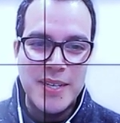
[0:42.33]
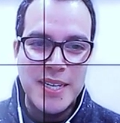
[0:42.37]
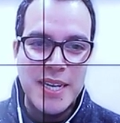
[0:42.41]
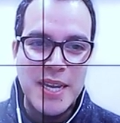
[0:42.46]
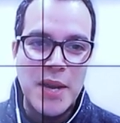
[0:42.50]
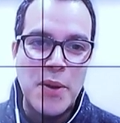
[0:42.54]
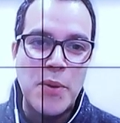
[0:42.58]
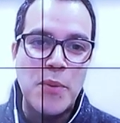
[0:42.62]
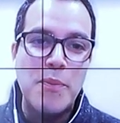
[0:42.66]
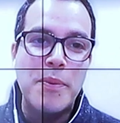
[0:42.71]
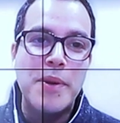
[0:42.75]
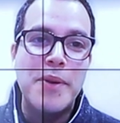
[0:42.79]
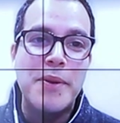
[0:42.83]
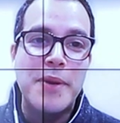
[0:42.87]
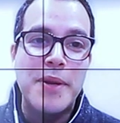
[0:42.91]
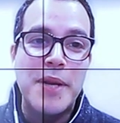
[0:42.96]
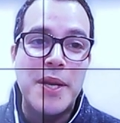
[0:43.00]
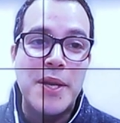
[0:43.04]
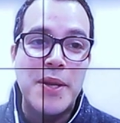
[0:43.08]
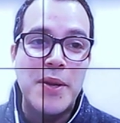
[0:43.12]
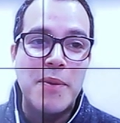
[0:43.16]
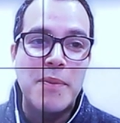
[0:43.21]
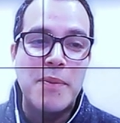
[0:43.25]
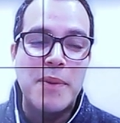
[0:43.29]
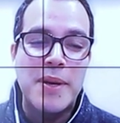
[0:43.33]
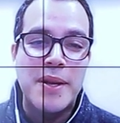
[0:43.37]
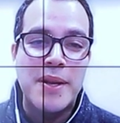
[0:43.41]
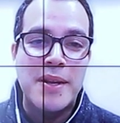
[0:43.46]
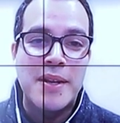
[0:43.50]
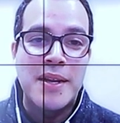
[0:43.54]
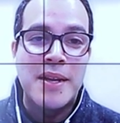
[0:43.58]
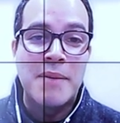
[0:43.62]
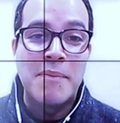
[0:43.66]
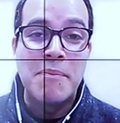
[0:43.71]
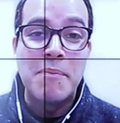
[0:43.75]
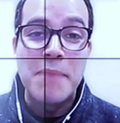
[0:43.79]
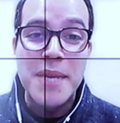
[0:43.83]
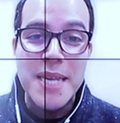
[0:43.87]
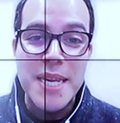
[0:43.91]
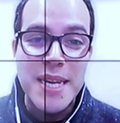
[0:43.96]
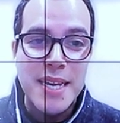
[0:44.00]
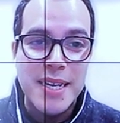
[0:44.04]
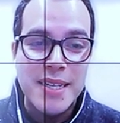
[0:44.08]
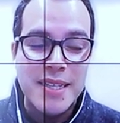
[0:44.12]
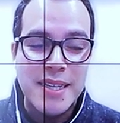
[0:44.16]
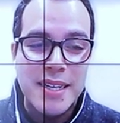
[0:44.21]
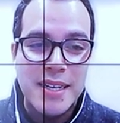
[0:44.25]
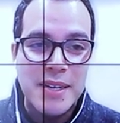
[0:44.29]
y es un privilegio para mí
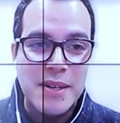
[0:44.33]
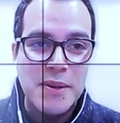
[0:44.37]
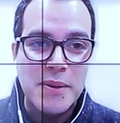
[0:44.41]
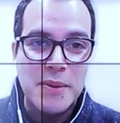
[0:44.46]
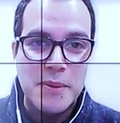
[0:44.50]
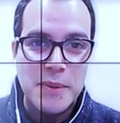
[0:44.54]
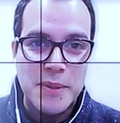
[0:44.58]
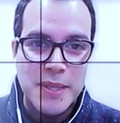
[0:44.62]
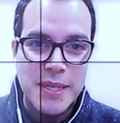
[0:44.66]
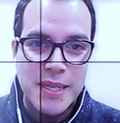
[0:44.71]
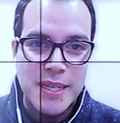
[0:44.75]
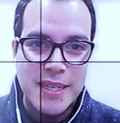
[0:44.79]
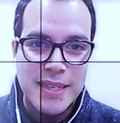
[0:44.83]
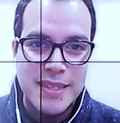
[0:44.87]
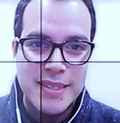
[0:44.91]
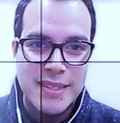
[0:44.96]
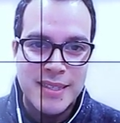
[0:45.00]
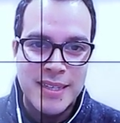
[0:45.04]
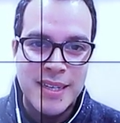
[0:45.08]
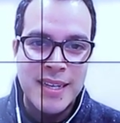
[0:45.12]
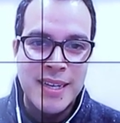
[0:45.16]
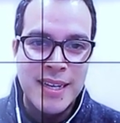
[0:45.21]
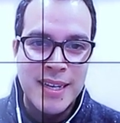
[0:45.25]
estar con ustedes